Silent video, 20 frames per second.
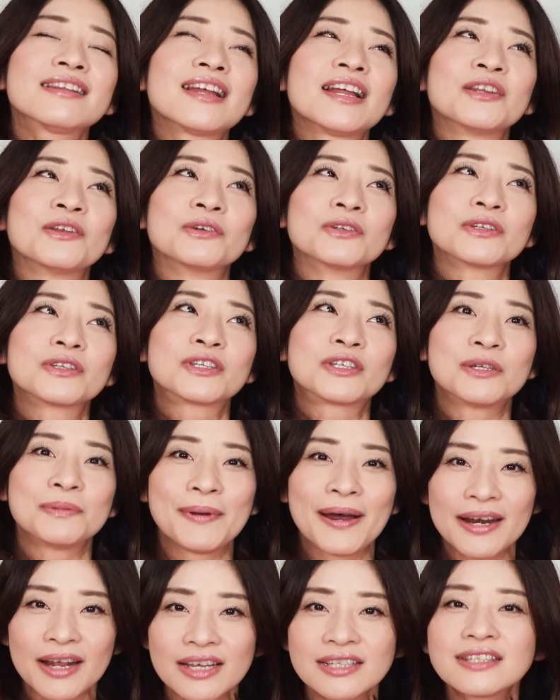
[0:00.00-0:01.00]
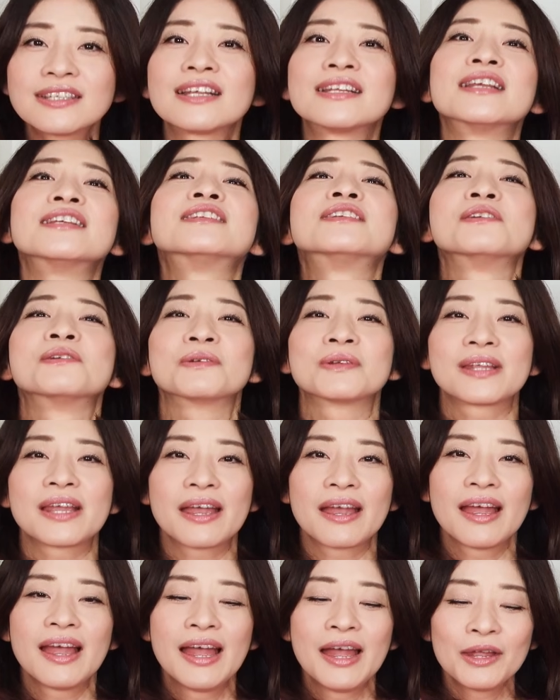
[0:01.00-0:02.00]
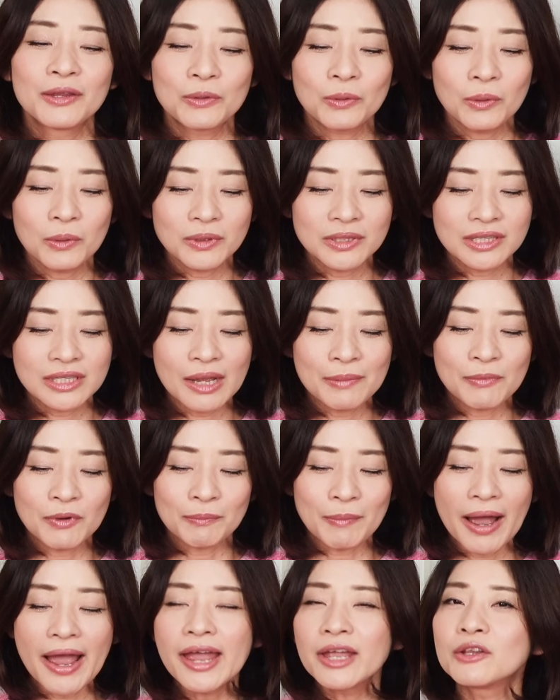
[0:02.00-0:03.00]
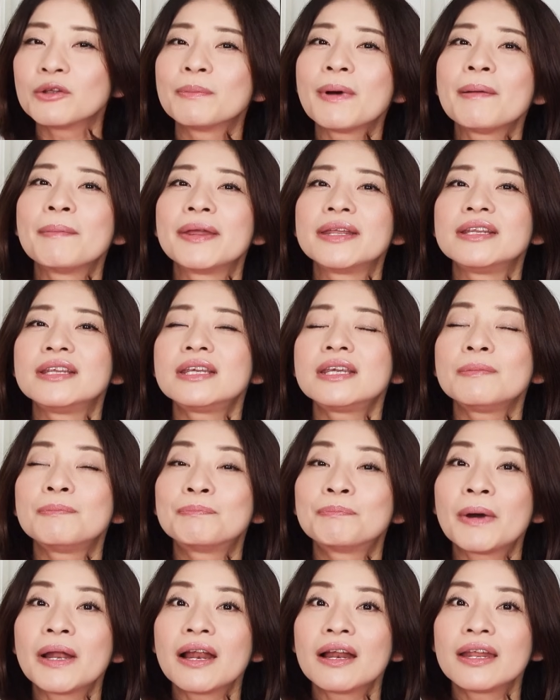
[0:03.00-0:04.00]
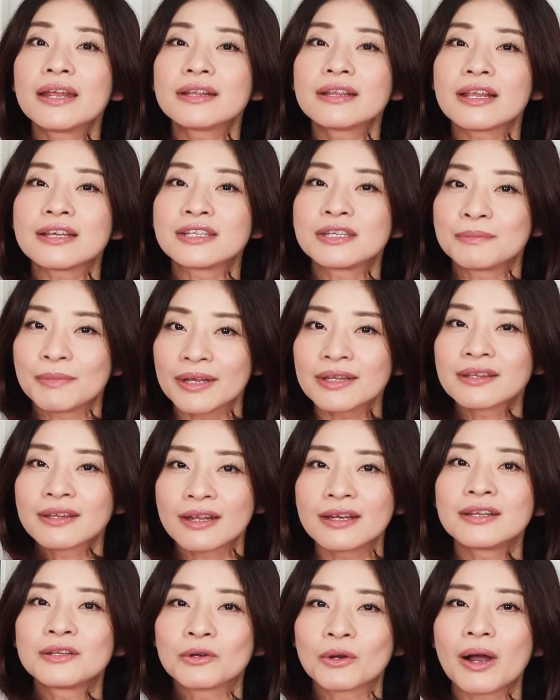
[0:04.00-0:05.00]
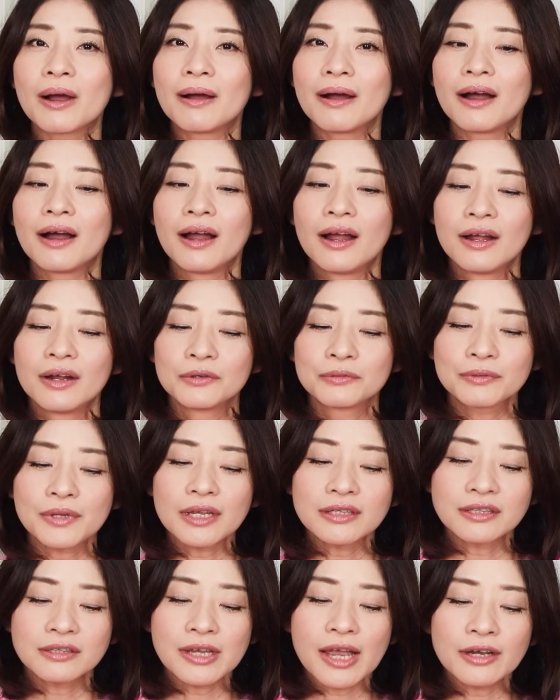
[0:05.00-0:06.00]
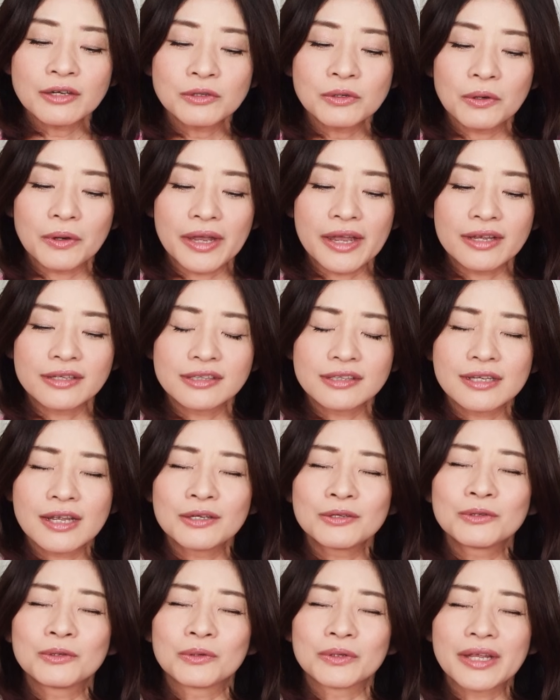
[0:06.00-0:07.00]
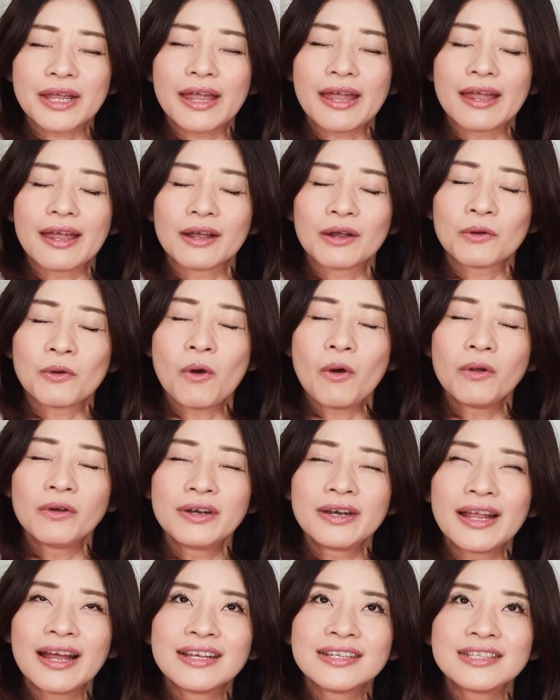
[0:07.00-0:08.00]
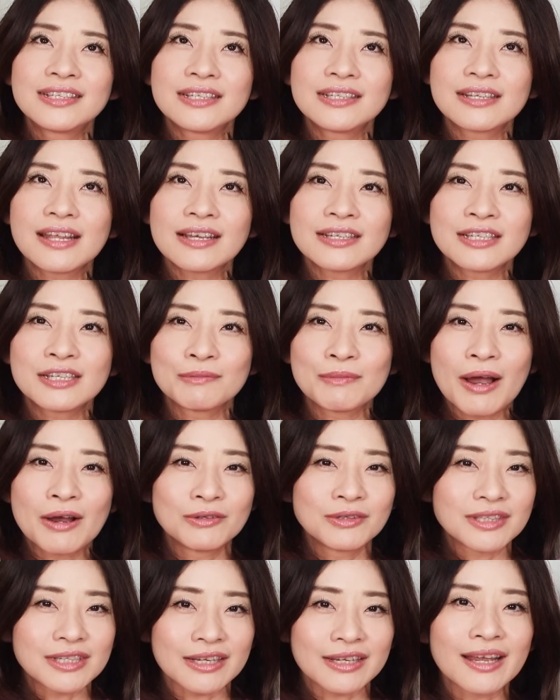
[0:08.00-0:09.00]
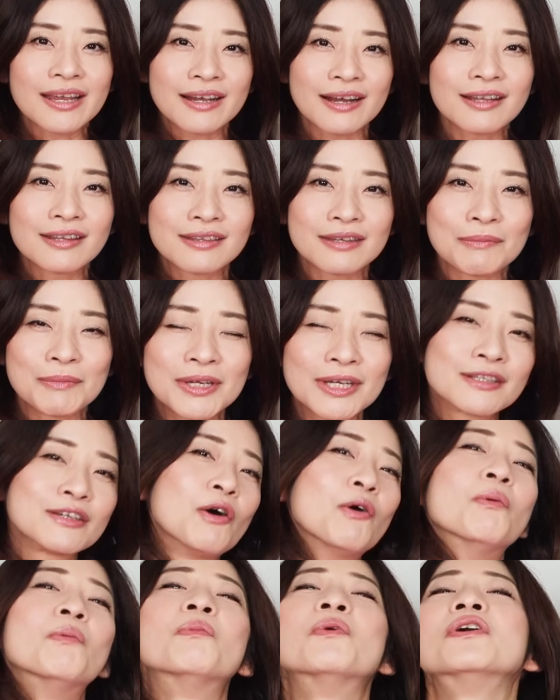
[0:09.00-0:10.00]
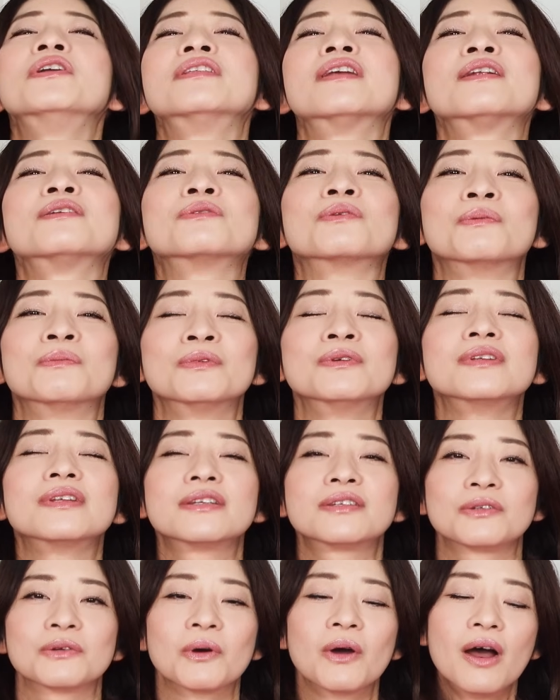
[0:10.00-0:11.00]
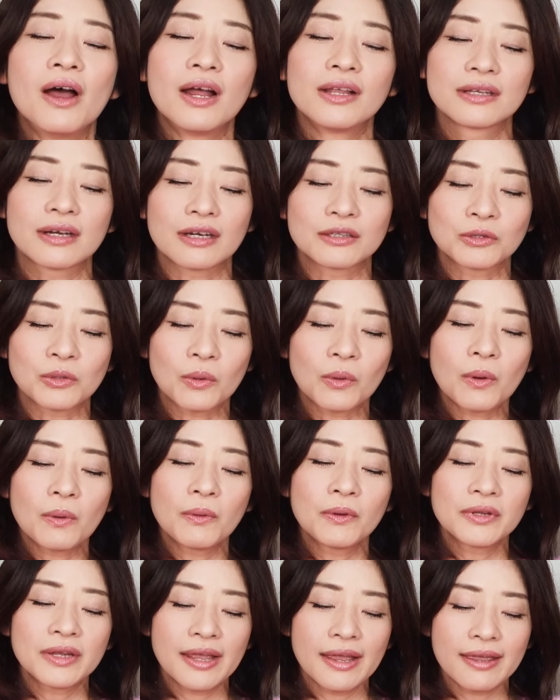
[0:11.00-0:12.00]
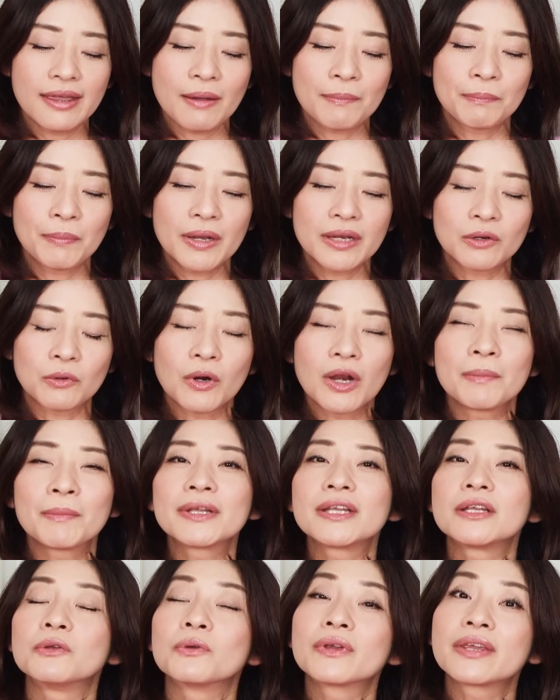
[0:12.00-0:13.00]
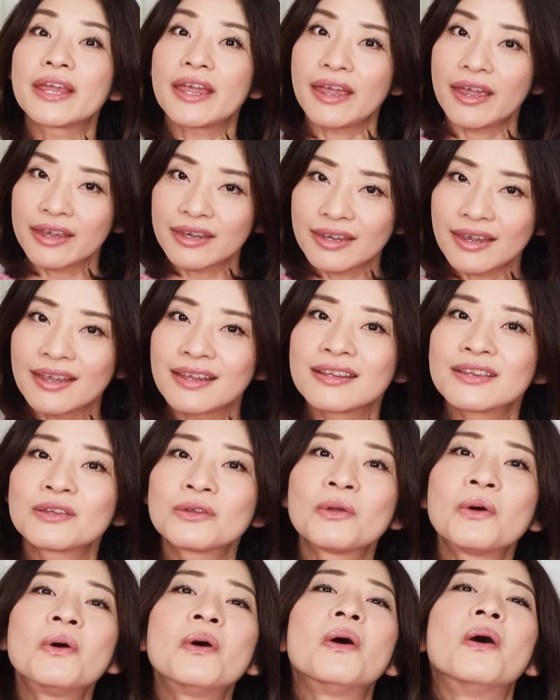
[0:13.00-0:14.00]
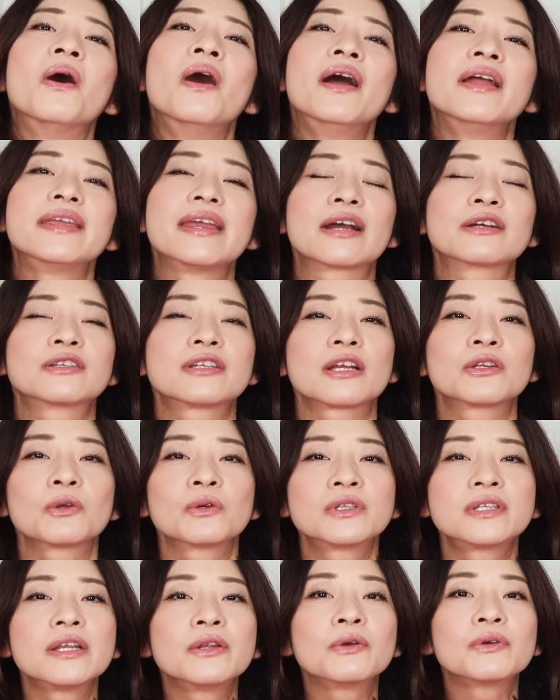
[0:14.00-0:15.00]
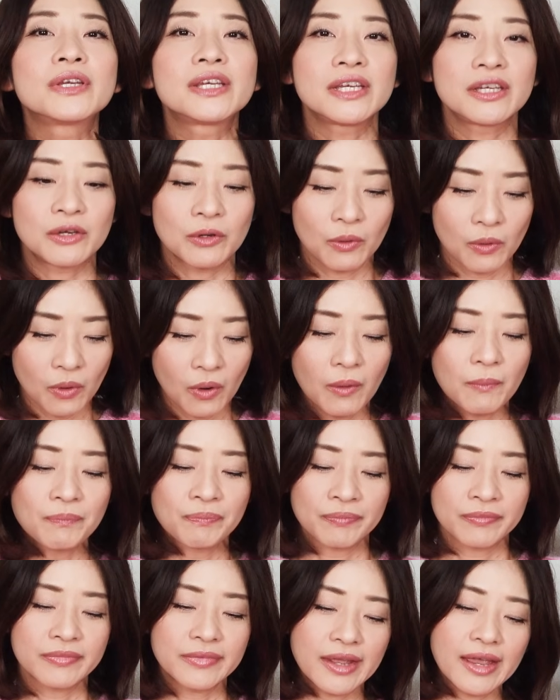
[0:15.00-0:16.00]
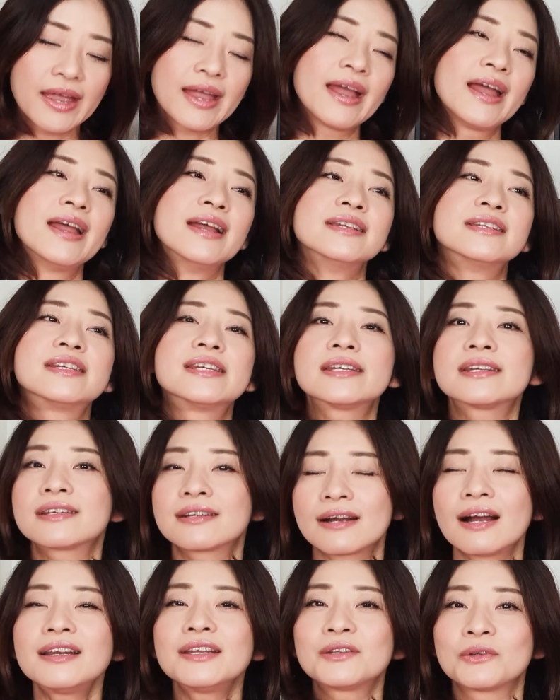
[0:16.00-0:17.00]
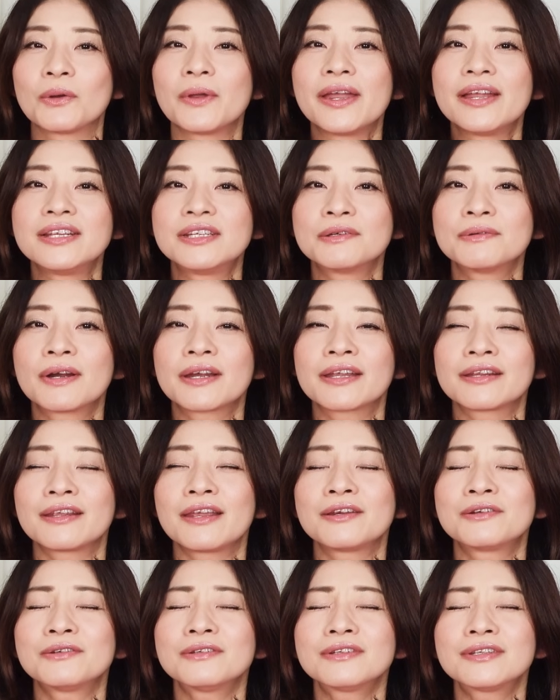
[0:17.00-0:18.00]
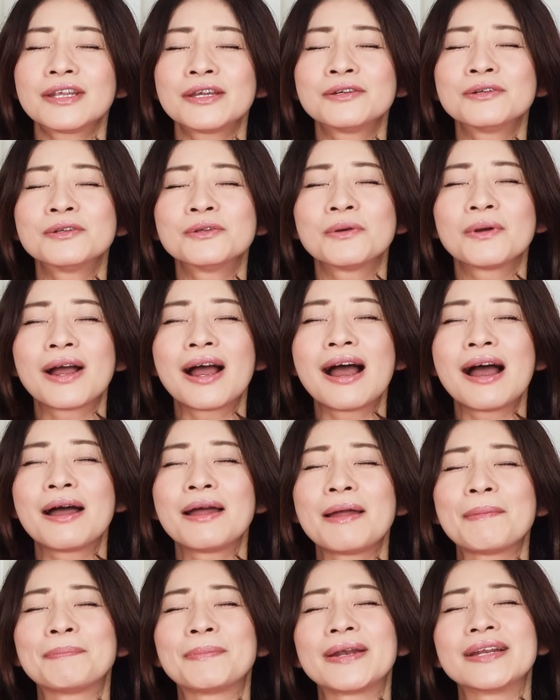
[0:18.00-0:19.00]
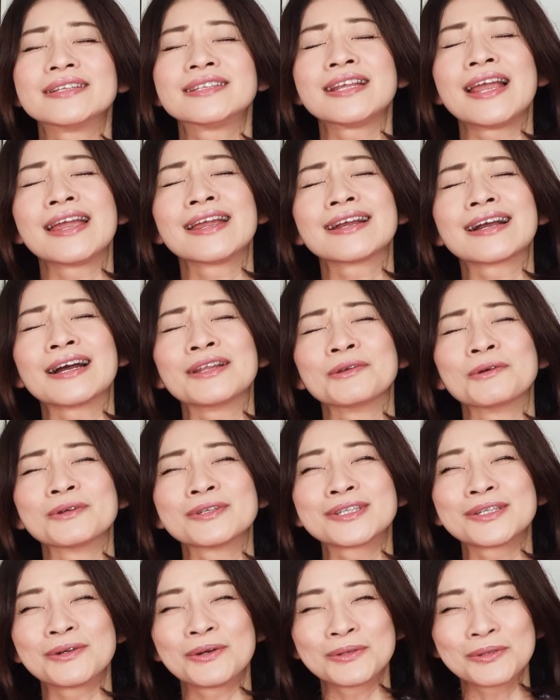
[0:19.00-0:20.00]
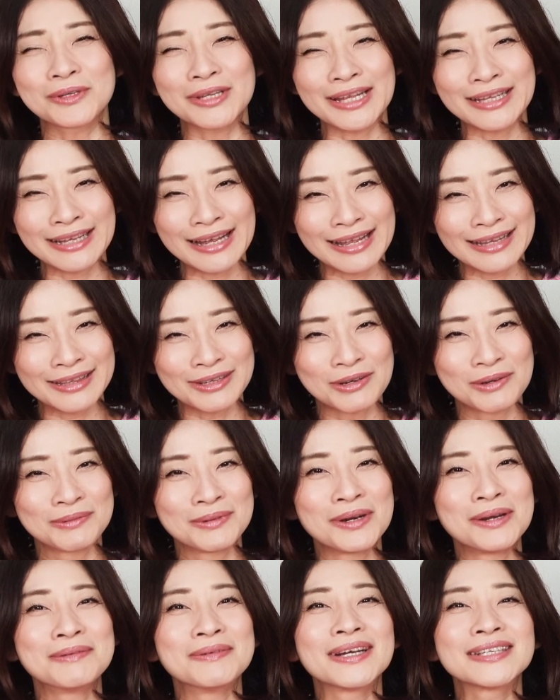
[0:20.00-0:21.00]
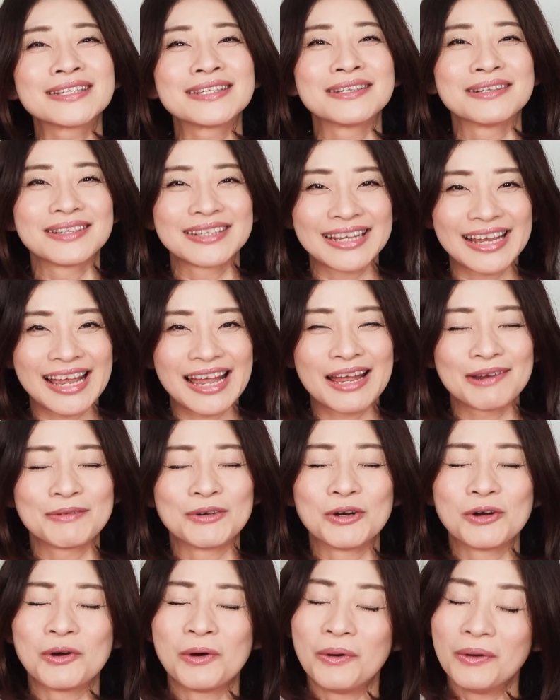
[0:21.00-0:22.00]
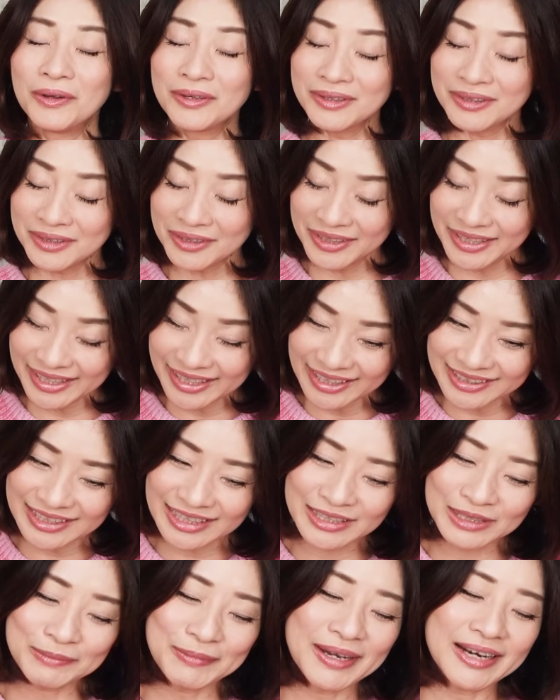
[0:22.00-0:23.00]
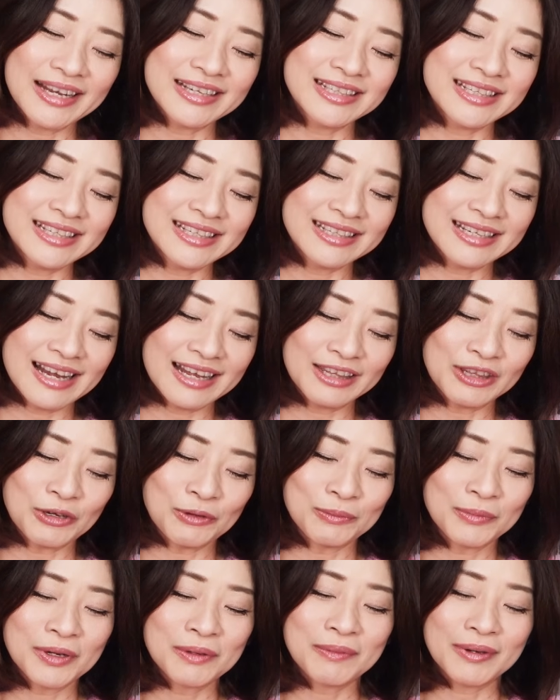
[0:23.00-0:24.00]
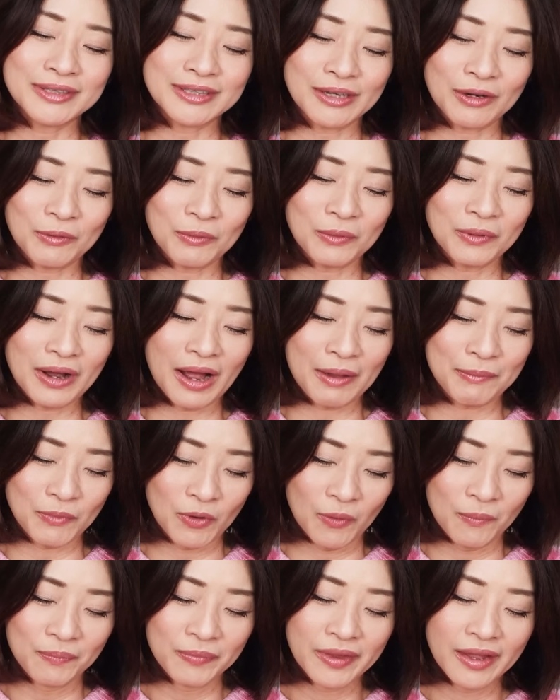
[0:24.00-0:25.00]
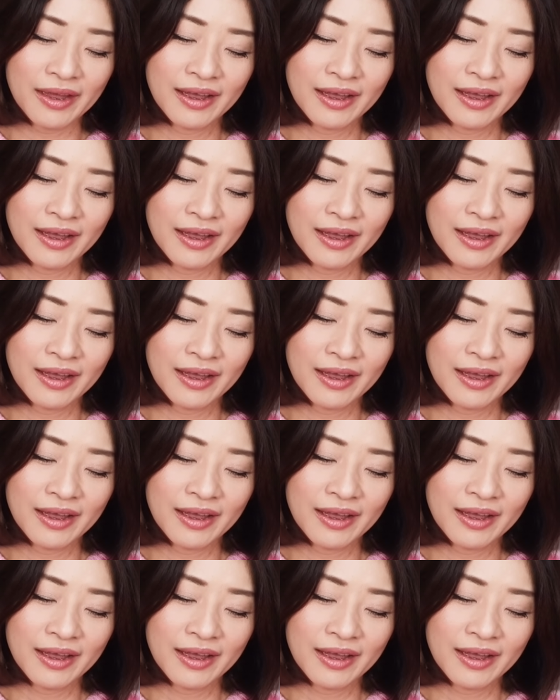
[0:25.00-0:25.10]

え方の素晴らしさですよねどうしても前の場面に引っ張られてしまったりとか2つ役を演じてるので混乱してしまうんじゃないないかって皆さんお思いになると思うんですよ。だからそこをね、やっぱりこれまでの経験と役者としての技量でしっかりと演じ分けていくっていうのがやっぱり戦火のお仕事だなって思いますよね。もう本当にカチャ素晴らしいなって思いました今回も。